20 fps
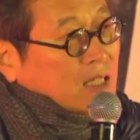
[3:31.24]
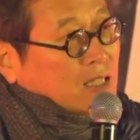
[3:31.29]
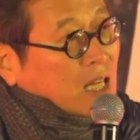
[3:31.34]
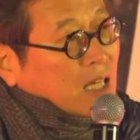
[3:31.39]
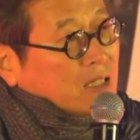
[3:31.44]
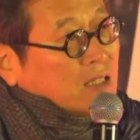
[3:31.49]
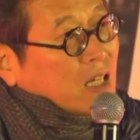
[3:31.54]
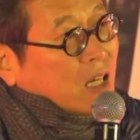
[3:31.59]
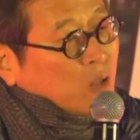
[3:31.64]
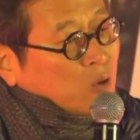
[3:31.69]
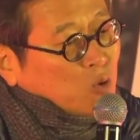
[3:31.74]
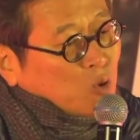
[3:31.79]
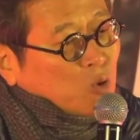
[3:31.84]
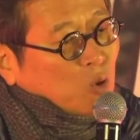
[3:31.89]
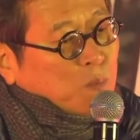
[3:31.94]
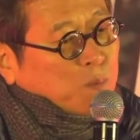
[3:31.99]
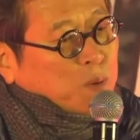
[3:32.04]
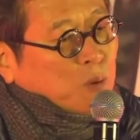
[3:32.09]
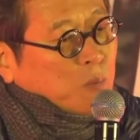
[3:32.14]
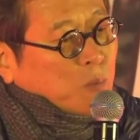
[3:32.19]
희생자의
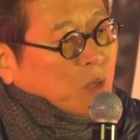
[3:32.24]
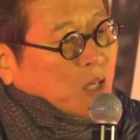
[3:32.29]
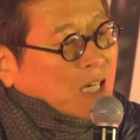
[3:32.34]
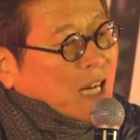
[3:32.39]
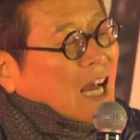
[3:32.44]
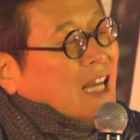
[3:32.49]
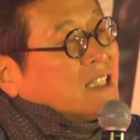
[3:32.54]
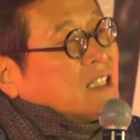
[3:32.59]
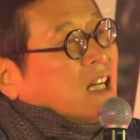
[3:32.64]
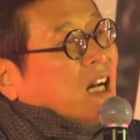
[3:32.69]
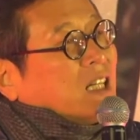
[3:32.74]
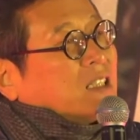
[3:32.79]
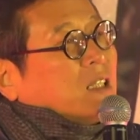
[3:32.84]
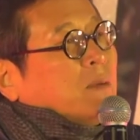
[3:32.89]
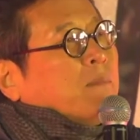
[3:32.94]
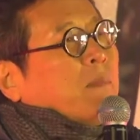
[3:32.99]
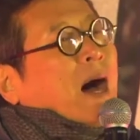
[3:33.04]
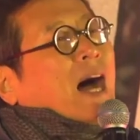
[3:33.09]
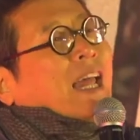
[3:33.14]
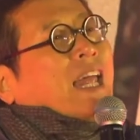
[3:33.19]
유류품을
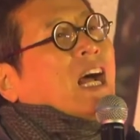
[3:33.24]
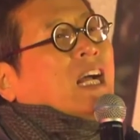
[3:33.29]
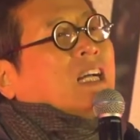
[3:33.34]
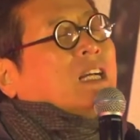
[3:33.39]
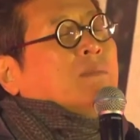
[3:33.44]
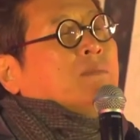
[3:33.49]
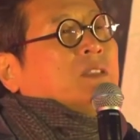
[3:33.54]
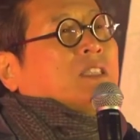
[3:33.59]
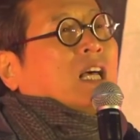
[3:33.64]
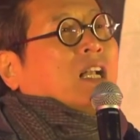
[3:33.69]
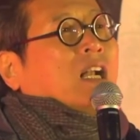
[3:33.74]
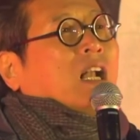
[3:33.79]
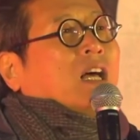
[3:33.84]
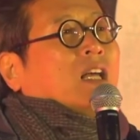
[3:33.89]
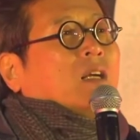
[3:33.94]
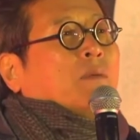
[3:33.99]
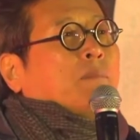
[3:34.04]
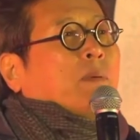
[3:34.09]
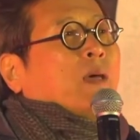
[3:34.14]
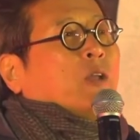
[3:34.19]
가져가서 마약 검사를
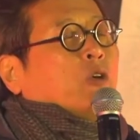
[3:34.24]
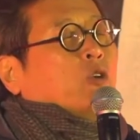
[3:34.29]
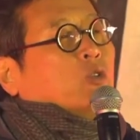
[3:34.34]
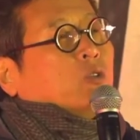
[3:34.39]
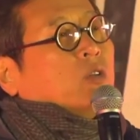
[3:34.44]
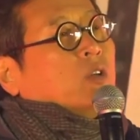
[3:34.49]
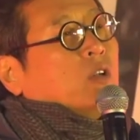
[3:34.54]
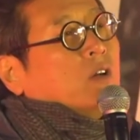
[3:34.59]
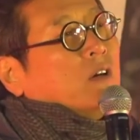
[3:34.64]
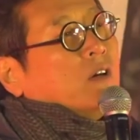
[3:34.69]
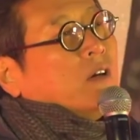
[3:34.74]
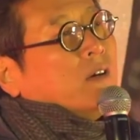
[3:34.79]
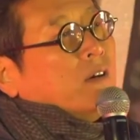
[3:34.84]
하는 폐륜.